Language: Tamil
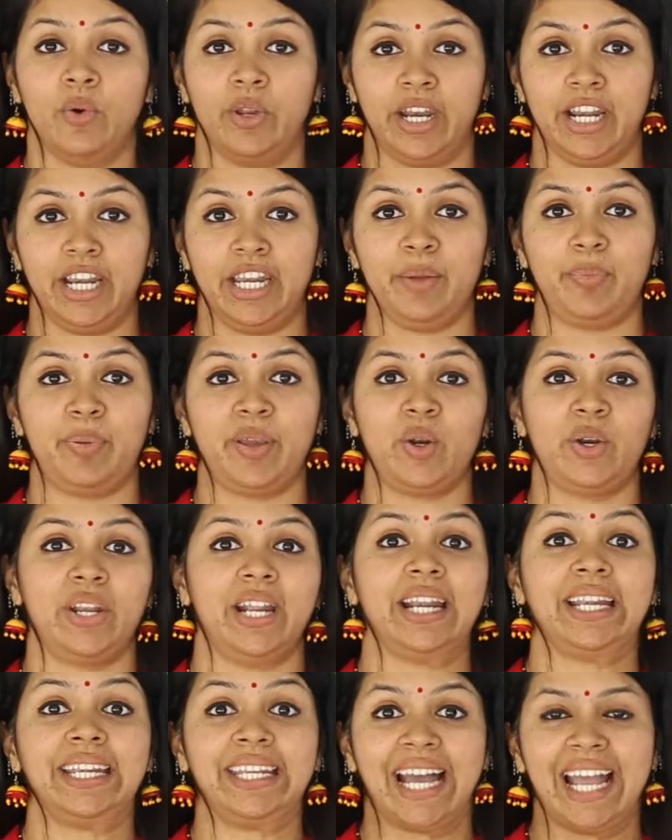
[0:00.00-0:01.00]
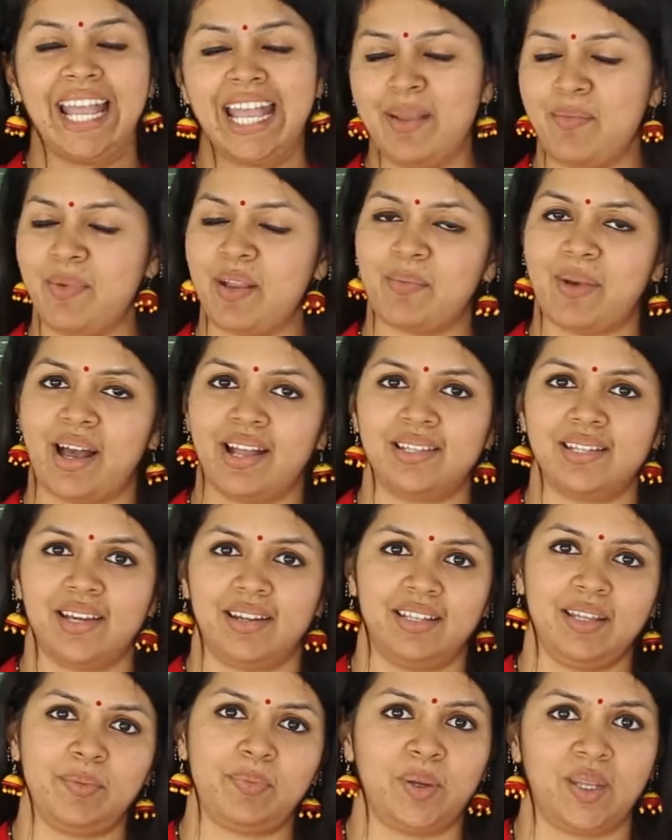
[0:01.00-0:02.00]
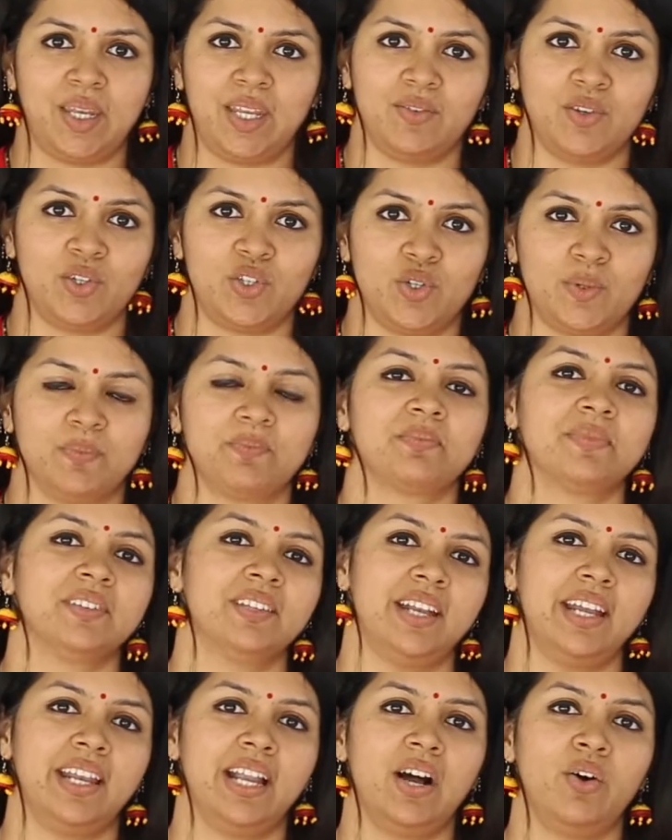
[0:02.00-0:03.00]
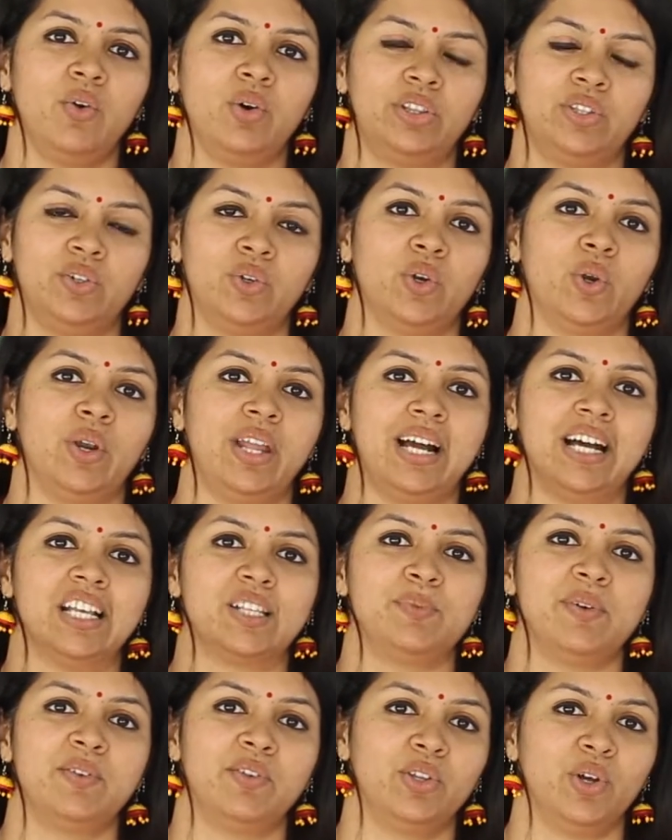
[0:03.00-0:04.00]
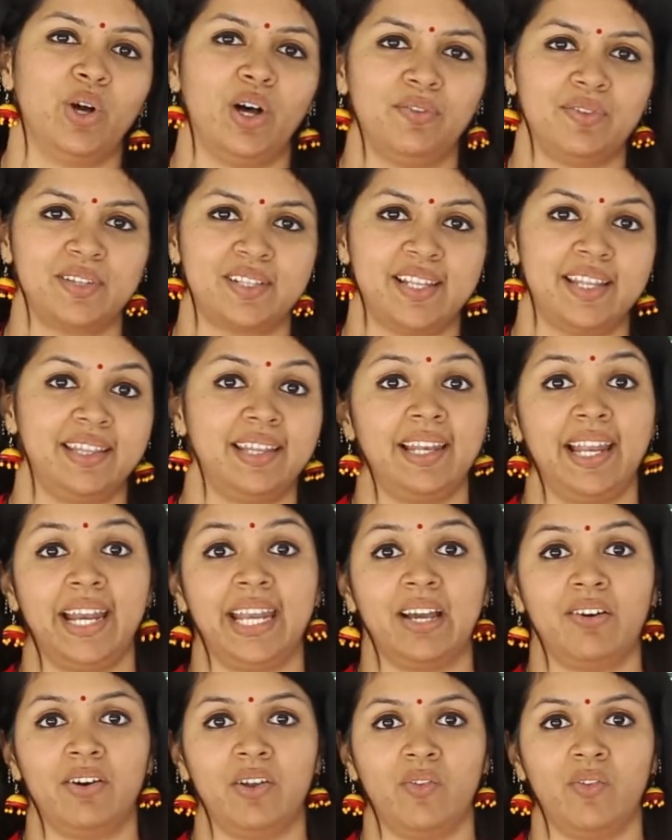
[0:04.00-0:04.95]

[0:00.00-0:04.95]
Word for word: ரெண்டு பேருடைய டைமிங் மேட்ச் ஆகிறதே பெரிய விஷயம் ஏன்னா ஒருத்தவங்களுடைய ஹஸ்பண்ட் வந்து ஆஃபீஸ்லேருந்து லேட்டாக